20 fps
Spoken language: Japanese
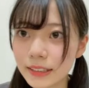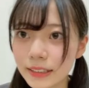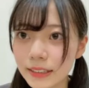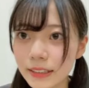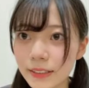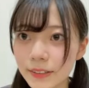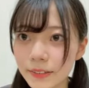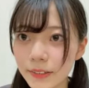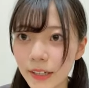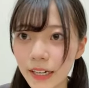
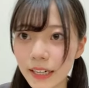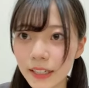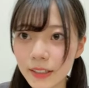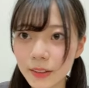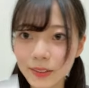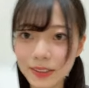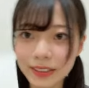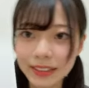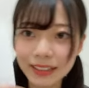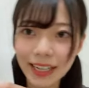1位は
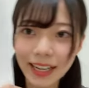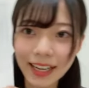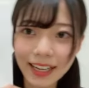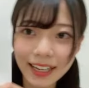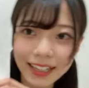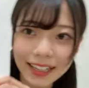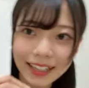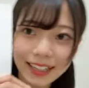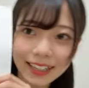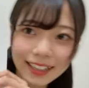こち
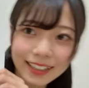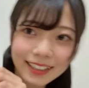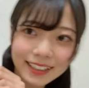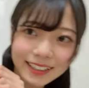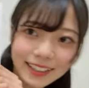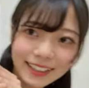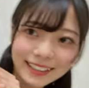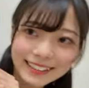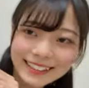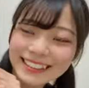ら
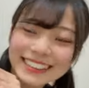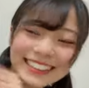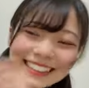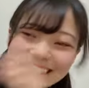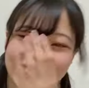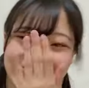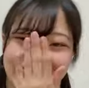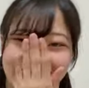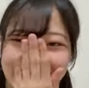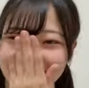あ1位
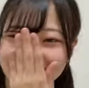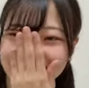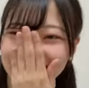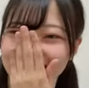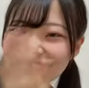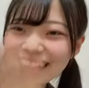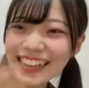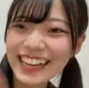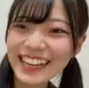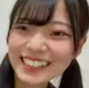じゃない
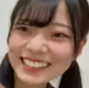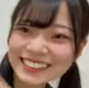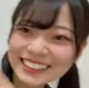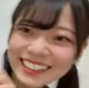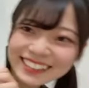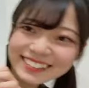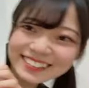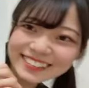3